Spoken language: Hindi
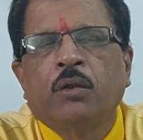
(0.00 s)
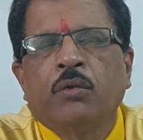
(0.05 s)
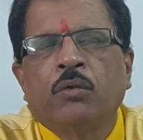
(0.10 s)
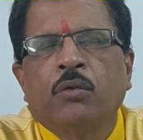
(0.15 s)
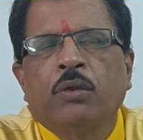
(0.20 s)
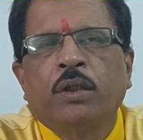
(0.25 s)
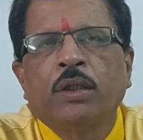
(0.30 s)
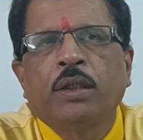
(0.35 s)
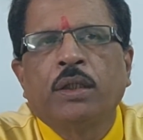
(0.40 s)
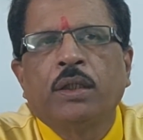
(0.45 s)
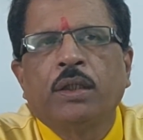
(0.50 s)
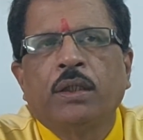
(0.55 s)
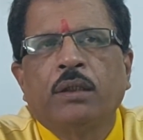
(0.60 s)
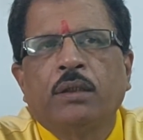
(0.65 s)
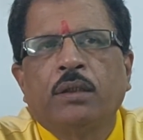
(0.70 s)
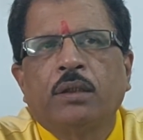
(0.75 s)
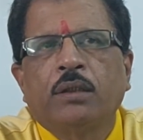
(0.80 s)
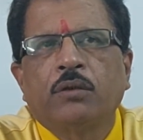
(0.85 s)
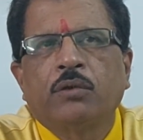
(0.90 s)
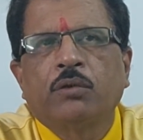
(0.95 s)
क्योंकि ये
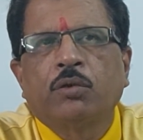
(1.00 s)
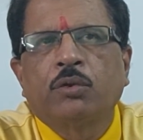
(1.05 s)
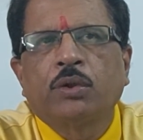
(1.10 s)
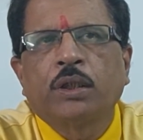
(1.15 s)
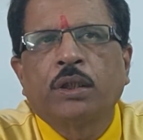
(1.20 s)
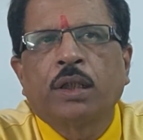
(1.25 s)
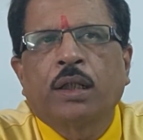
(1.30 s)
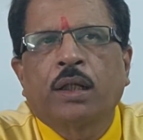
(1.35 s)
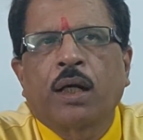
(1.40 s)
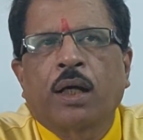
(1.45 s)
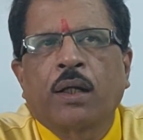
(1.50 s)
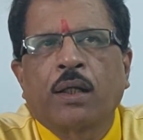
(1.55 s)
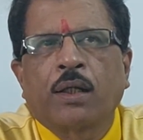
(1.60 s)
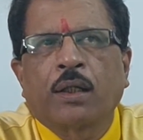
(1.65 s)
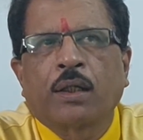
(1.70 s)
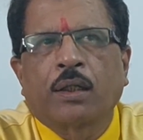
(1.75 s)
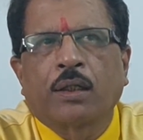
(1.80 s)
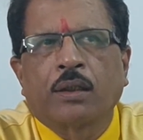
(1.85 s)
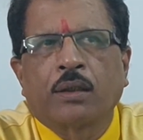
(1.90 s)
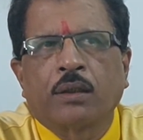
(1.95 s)
नेत्र ज्योति का
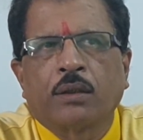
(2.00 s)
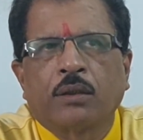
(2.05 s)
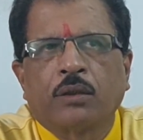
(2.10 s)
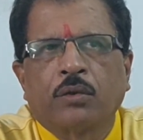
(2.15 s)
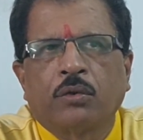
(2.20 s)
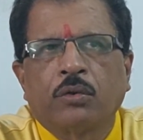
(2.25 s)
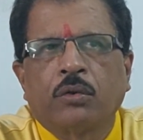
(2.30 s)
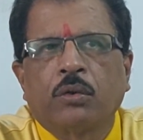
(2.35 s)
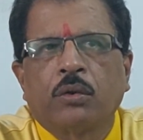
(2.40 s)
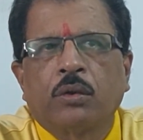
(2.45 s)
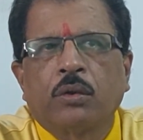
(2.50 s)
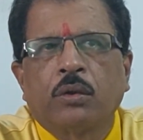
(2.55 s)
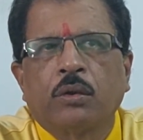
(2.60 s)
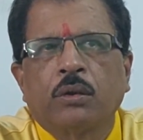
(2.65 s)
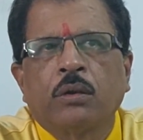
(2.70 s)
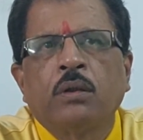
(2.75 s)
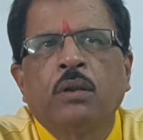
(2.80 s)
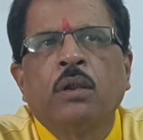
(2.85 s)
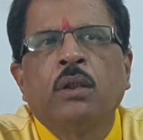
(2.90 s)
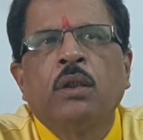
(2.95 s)
कारक है शुक्र